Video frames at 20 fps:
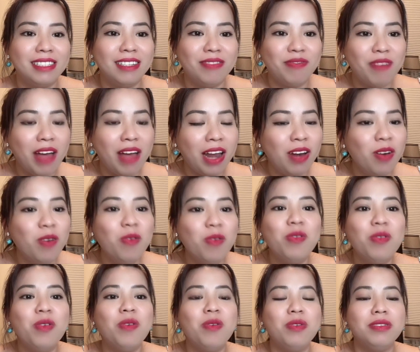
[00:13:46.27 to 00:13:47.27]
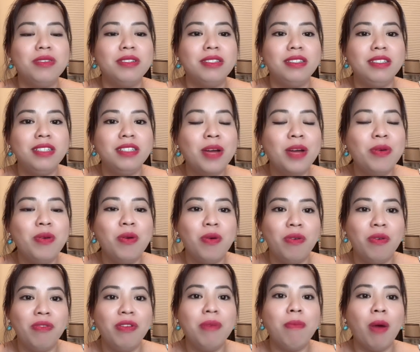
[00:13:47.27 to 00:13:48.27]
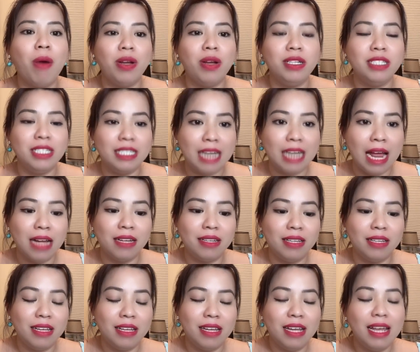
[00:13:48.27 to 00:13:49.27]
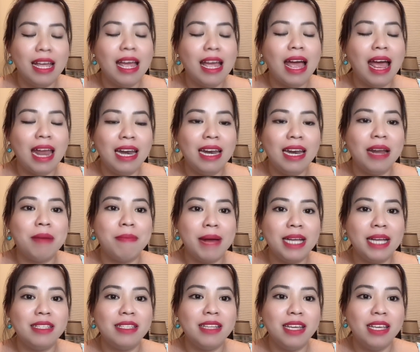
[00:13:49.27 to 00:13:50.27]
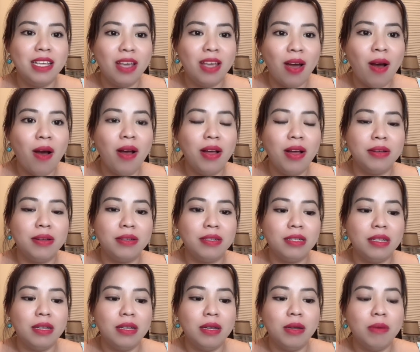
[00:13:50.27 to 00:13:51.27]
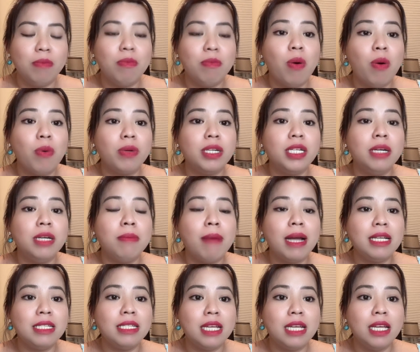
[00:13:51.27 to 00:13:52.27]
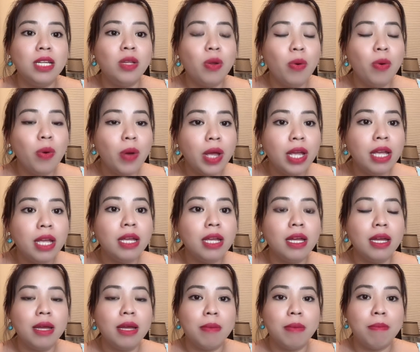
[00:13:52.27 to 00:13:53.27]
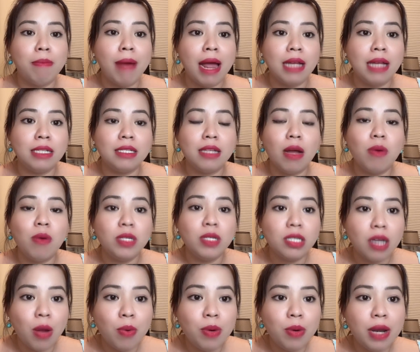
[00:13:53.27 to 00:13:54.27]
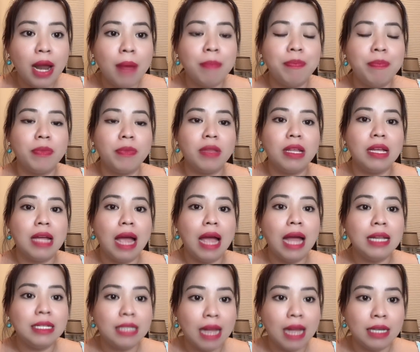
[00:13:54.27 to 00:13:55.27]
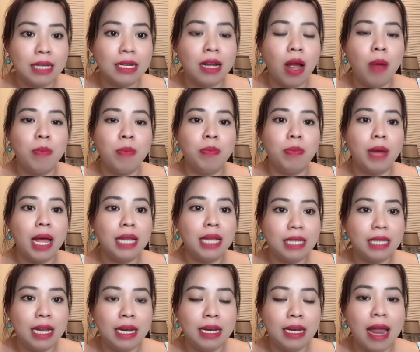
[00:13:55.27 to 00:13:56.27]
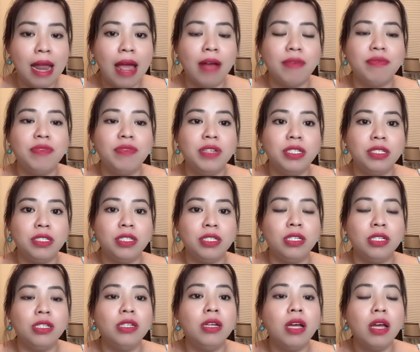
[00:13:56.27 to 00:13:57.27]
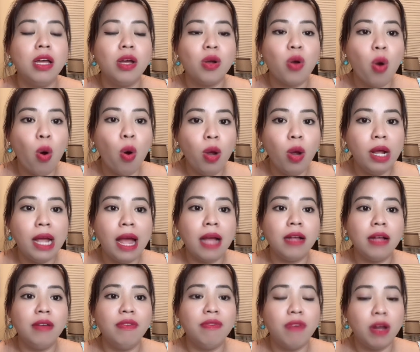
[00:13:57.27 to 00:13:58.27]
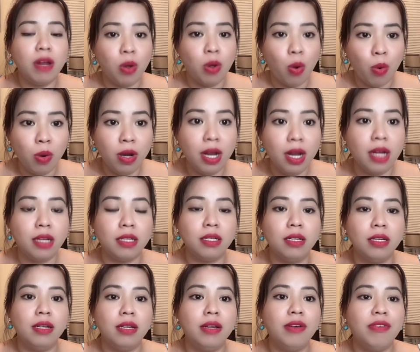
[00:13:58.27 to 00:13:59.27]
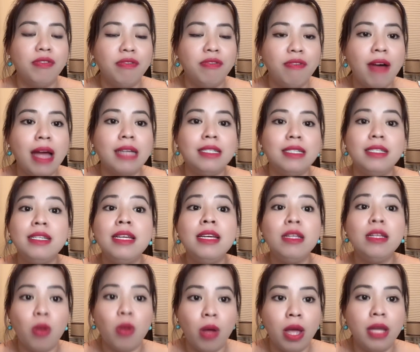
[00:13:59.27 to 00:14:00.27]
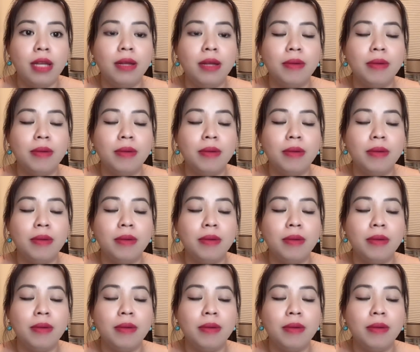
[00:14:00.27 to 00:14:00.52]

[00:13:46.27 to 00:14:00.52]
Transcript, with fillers: và luôn luôn trêu đùa với mọi người rằng anh là bác sĩ chó một người bác sĩ thú y mà sau 6 năm anh thành công, anh thành đạt vì sự cố gắng và nỗ lực và trí tuệ.